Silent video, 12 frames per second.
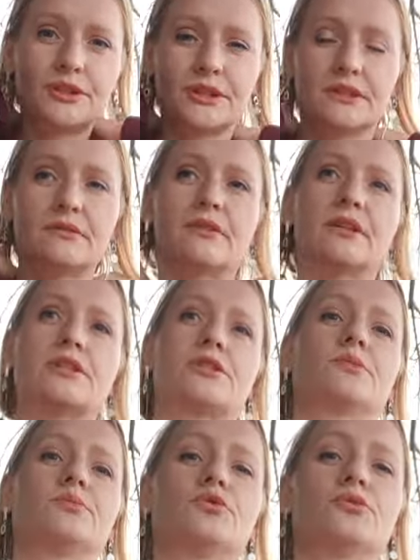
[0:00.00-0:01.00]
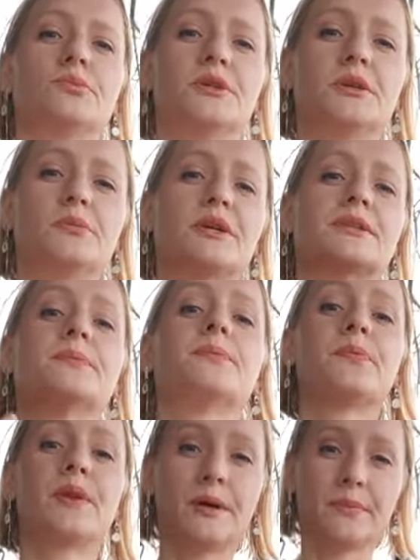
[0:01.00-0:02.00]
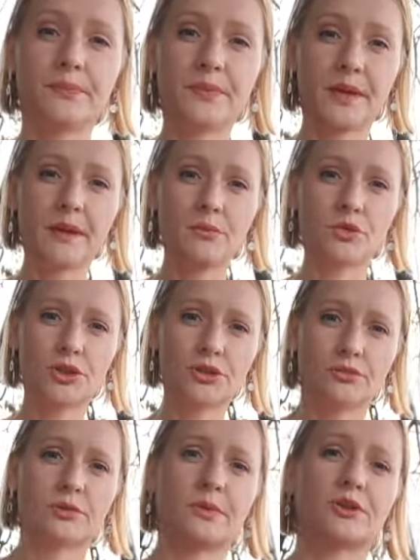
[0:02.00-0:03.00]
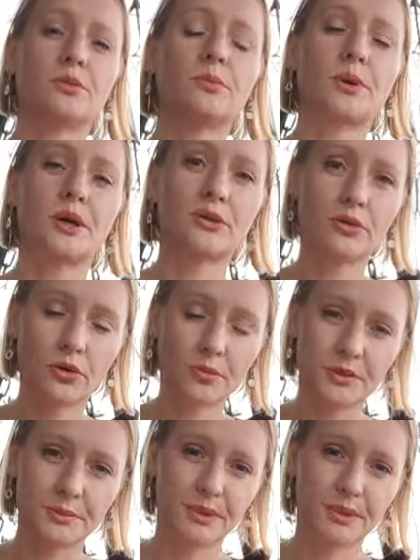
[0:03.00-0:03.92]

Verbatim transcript: здесь важно понимать? Да, и можно вот потом прохлопать.